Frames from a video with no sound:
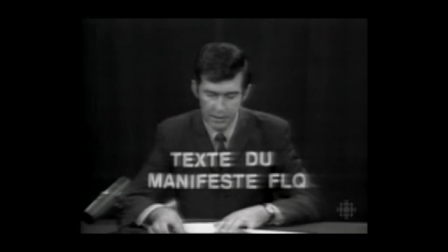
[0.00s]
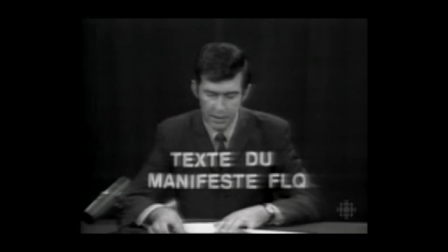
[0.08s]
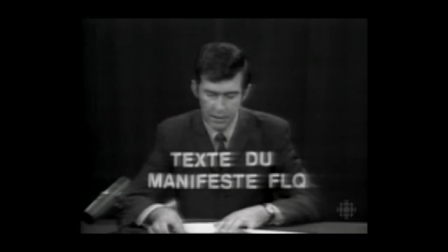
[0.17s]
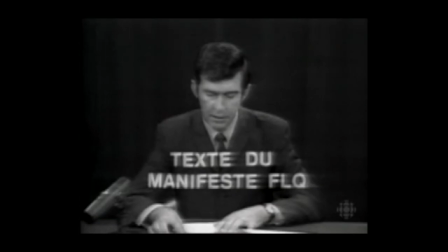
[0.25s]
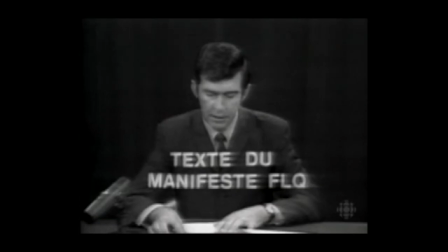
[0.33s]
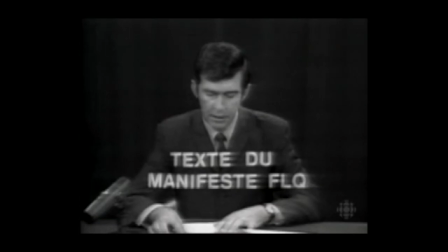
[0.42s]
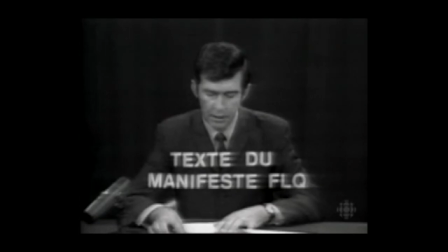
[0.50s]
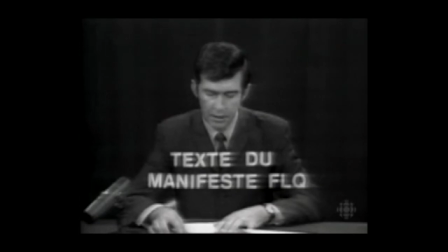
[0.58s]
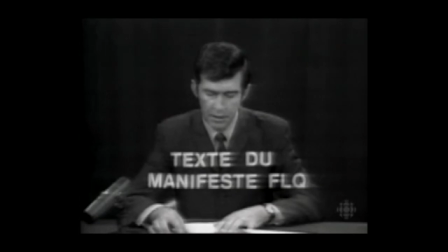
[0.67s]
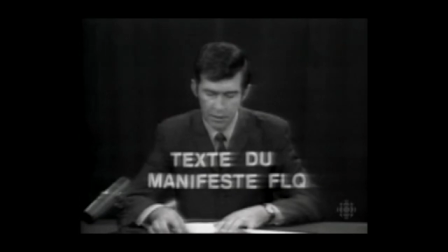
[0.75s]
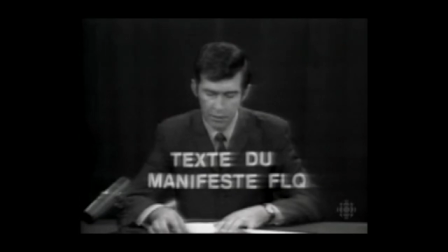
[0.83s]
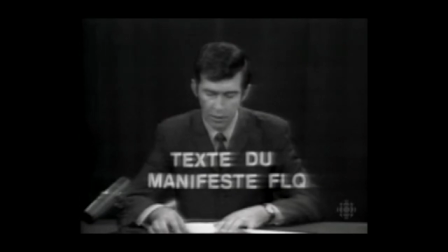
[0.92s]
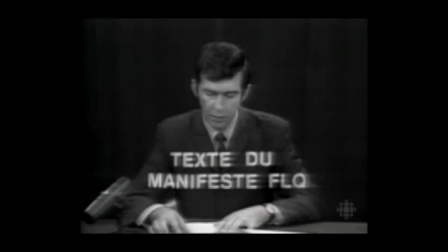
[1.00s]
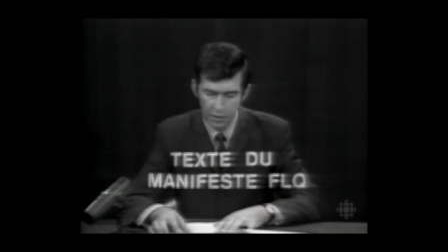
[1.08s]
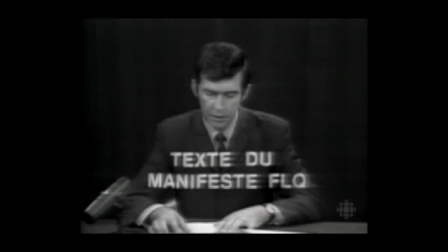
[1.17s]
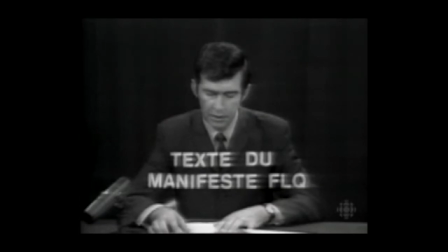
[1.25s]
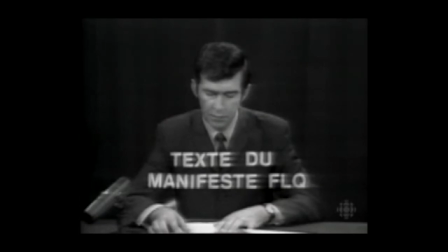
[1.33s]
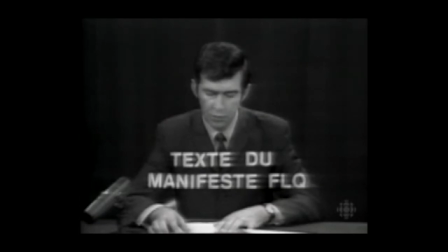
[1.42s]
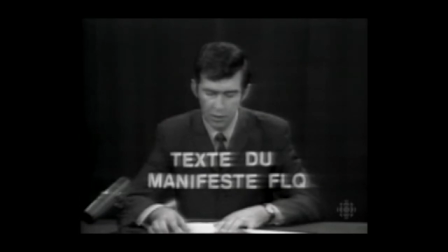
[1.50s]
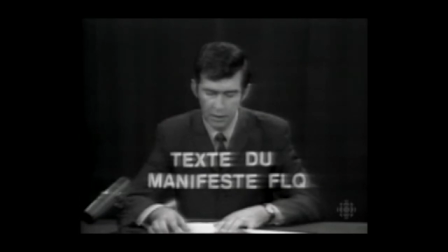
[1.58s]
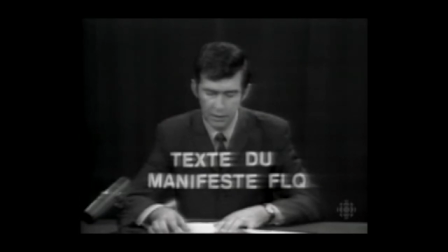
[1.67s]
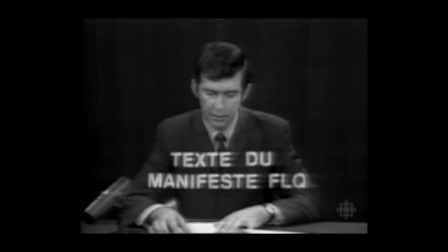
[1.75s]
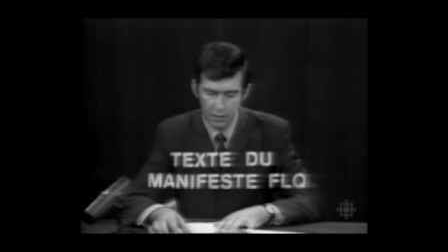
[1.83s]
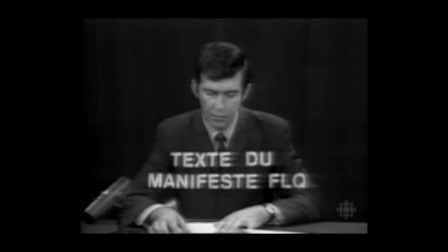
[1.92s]
revendique, alors
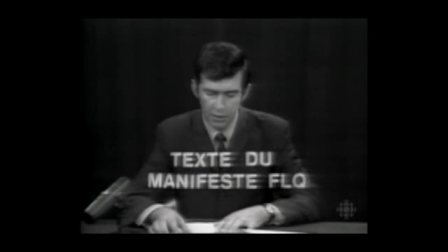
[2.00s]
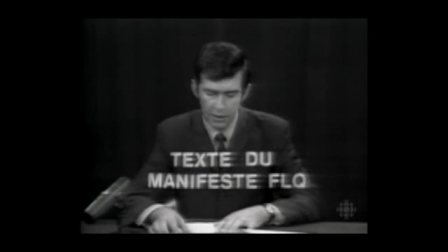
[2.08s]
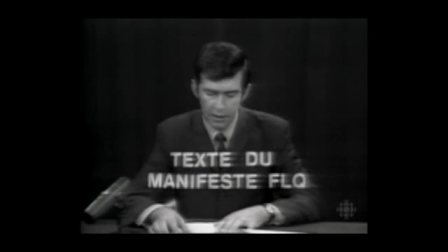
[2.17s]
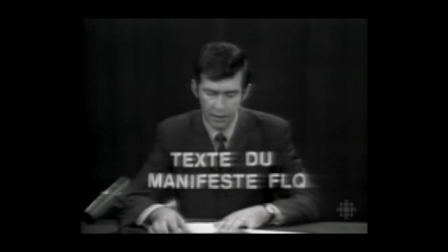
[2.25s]
quelques jours plus